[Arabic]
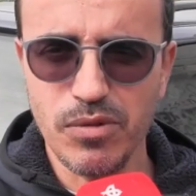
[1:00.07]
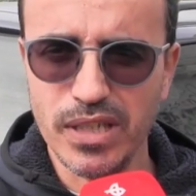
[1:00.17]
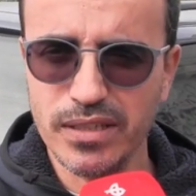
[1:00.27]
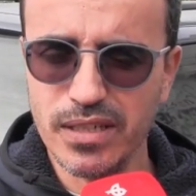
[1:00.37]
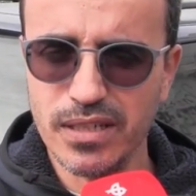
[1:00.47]

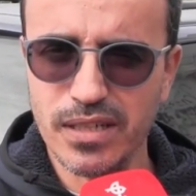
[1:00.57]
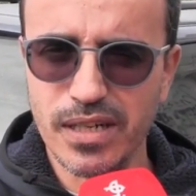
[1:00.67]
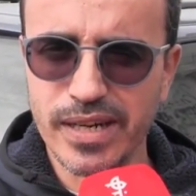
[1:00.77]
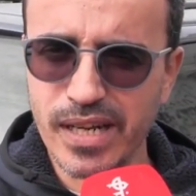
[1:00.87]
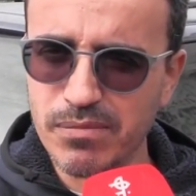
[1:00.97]
واحد
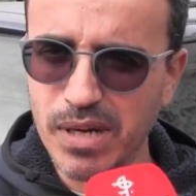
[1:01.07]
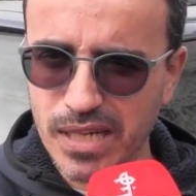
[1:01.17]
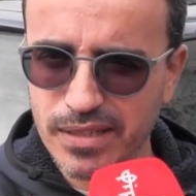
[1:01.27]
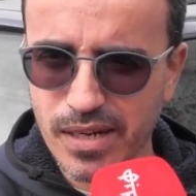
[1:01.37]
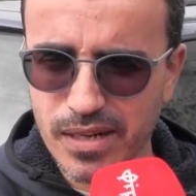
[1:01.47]
الرقم
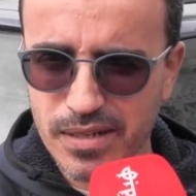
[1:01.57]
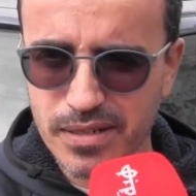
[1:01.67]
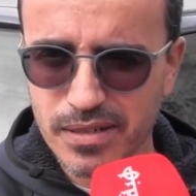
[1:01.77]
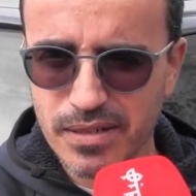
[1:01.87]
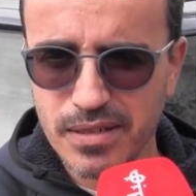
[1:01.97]
الاخضر
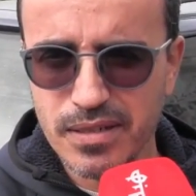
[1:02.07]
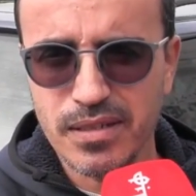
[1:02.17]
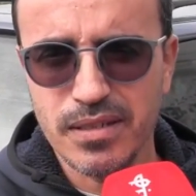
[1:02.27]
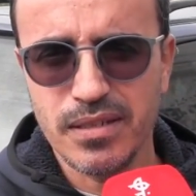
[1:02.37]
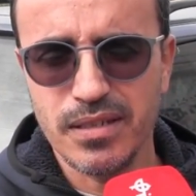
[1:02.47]

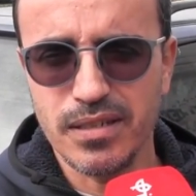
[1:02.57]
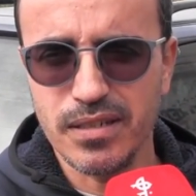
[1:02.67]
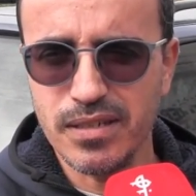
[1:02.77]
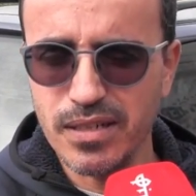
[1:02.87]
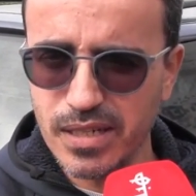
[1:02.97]

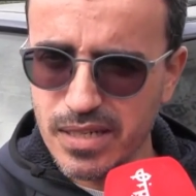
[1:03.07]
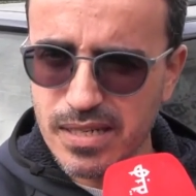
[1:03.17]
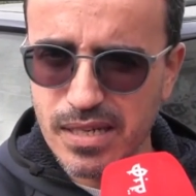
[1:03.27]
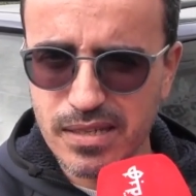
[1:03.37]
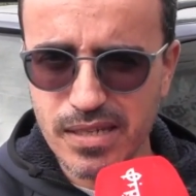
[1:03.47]
آه،
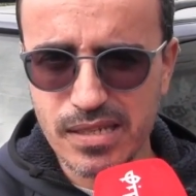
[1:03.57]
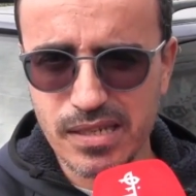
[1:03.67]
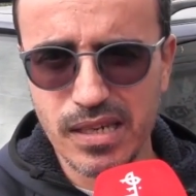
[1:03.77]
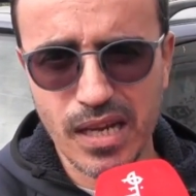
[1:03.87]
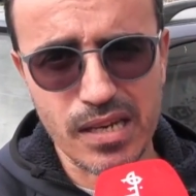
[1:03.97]
الناس
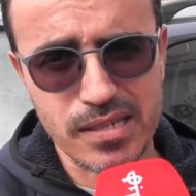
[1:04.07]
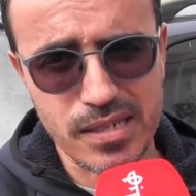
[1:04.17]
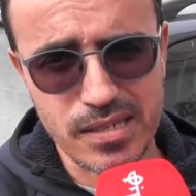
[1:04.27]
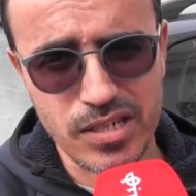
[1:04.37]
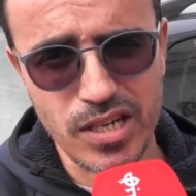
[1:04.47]
كتتصل اللي
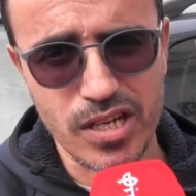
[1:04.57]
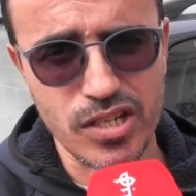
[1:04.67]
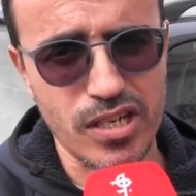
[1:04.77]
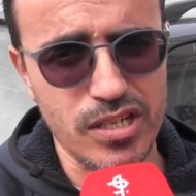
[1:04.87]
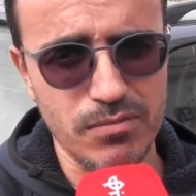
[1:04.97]
خلصاتها شي
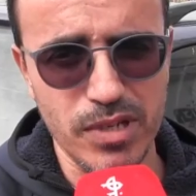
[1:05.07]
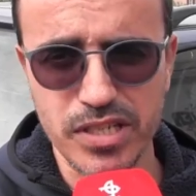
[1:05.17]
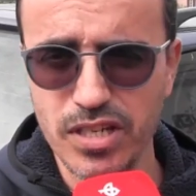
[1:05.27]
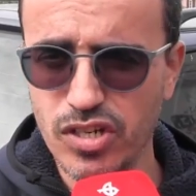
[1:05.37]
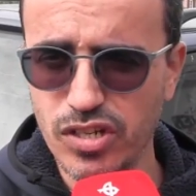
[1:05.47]
حاجه من
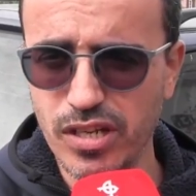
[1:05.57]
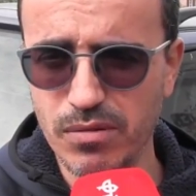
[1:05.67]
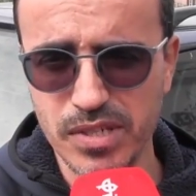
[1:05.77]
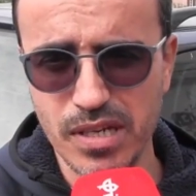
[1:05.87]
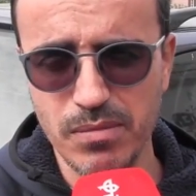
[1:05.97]
الاحتياجات
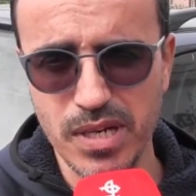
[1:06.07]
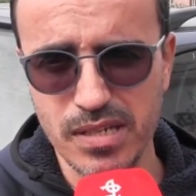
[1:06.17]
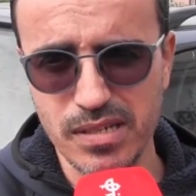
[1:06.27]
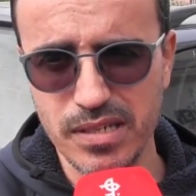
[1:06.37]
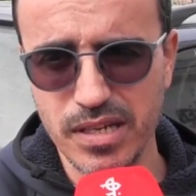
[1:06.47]
ديالهم حتى
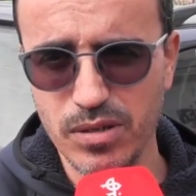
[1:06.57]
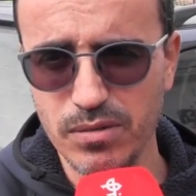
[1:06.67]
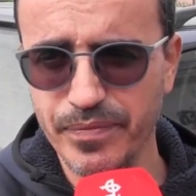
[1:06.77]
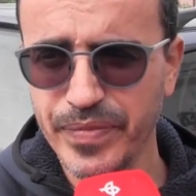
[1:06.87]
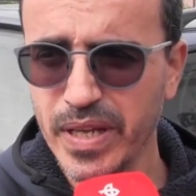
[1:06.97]
المنازل
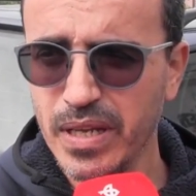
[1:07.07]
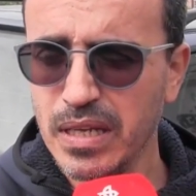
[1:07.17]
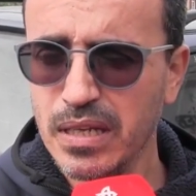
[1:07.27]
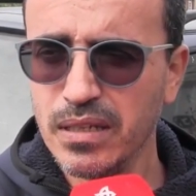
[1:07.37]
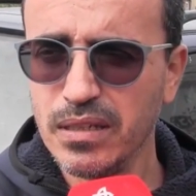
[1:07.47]
ديالهم
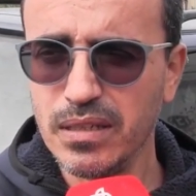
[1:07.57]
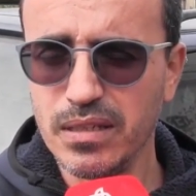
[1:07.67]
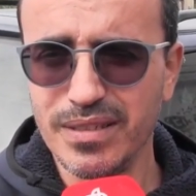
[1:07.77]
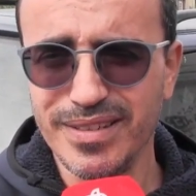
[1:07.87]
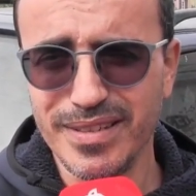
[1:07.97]

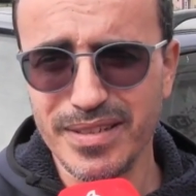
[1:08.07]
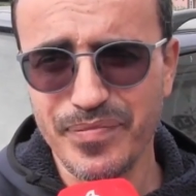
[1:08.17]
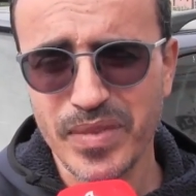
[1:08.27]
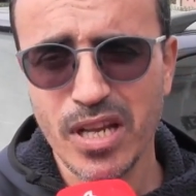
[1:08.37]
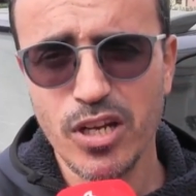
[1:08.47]
آه،
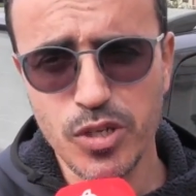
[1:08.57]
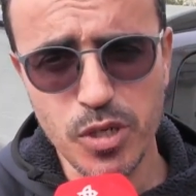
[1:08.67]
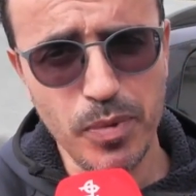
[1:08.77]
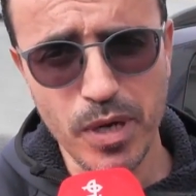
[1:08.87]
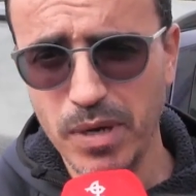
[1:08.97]
لي
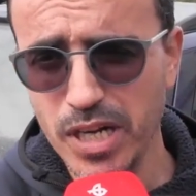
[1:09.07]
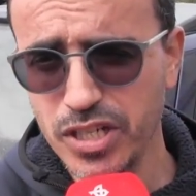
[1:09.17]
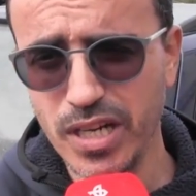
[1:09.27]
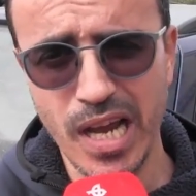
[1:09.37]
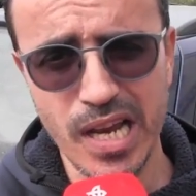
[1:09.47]
سوبر
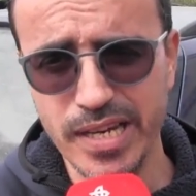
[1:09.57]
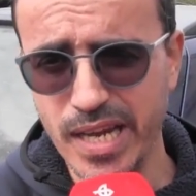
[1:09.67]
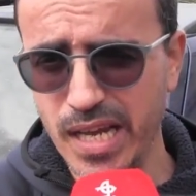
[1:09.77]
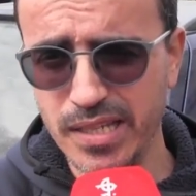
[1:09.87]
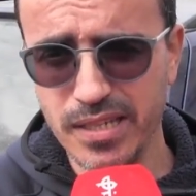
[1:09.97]
مارشي
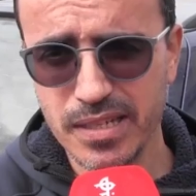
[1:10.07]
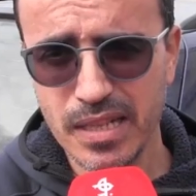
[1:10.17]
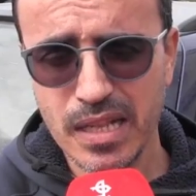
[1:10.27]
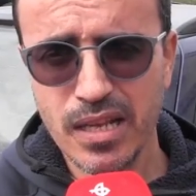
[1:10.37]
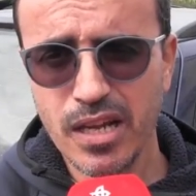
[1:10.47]
حاليا عادي
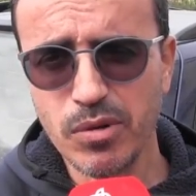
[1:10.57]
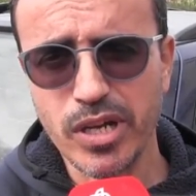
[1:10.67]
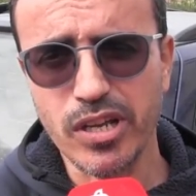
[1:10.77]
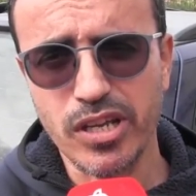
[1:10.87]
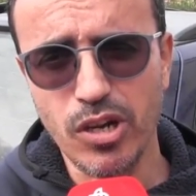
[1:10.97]
يعني
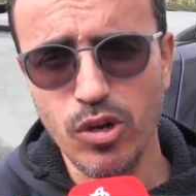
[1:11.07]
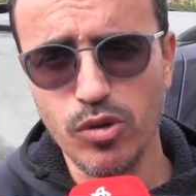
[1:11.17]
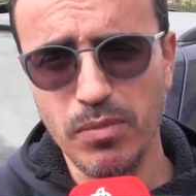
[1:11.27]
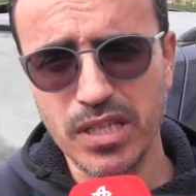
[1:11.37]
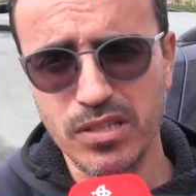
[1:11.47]
كانوا
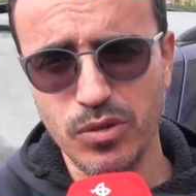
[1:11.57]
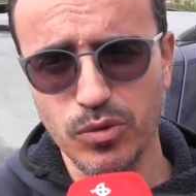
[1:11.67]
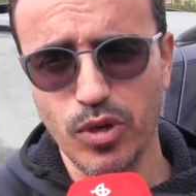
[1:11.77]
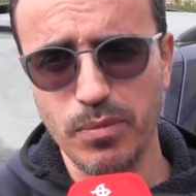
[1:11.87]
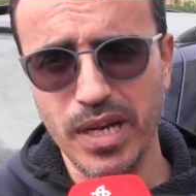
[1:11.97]
كيحلوا مع
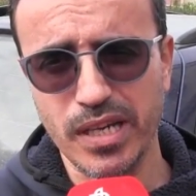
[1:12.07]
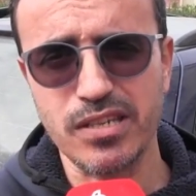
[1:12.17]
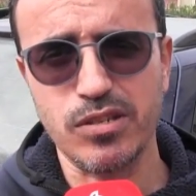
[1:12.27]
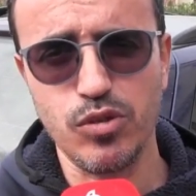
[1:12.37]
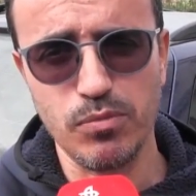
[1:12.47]
9 و4
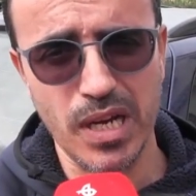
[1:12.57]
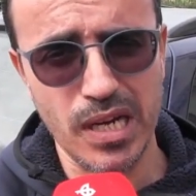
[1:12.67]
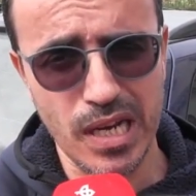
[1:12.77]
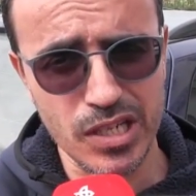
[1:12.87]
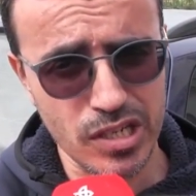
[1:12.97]
كيسدوا
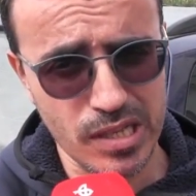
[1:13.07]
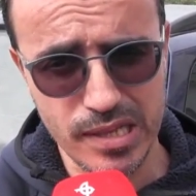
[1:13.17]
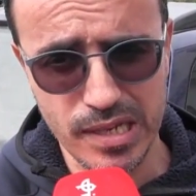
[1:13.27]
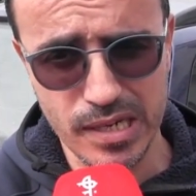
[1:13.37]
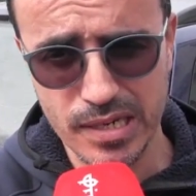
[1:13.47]
مع 10
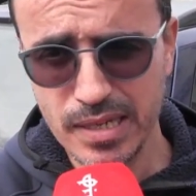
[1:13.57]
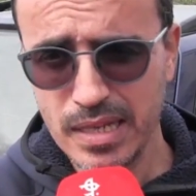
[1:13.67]
الليل